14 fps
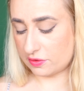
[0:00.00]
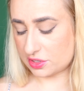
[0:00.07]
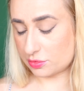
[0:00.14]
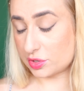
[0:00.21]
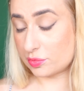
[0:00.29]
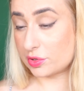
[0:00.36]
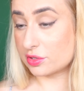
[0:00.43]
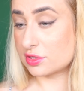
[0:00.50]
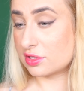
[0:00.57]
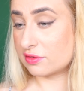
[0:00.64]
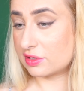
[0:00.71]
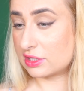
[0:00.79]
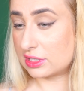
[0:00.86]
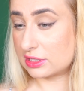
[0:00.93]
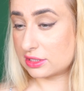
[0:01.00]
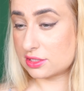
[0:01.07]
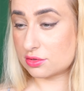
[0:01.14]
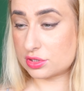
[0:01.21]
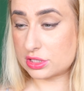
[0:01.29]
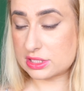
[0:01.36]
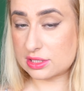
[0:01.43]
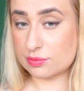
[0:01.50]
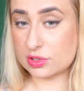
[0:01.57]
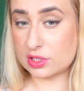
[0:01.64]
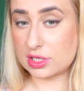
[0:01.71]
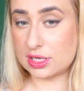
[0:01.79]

Uważam, że brązowe kredki są czasem